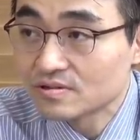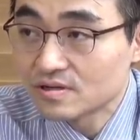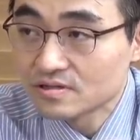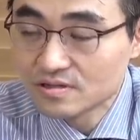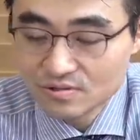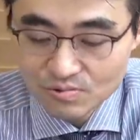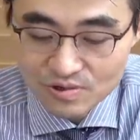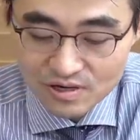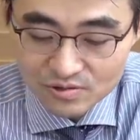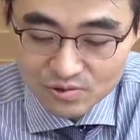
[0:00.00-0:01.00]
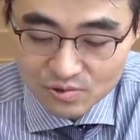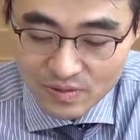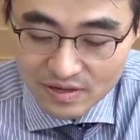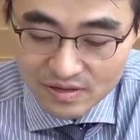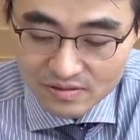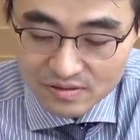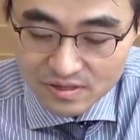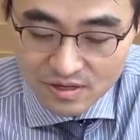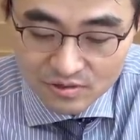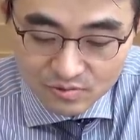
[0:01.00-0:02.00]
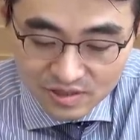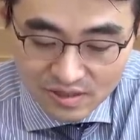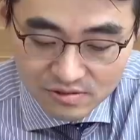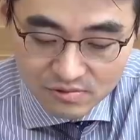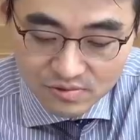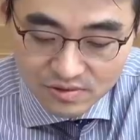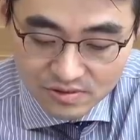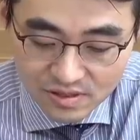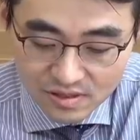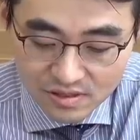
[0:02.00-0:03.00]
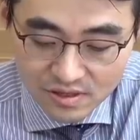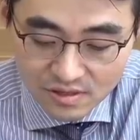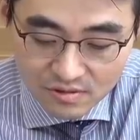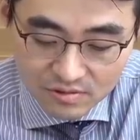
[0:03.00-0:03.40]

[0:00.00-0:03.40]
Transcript: 그러니까 이 온라인 쪽으로 방향을 좀 잘 틀고 있는데 음.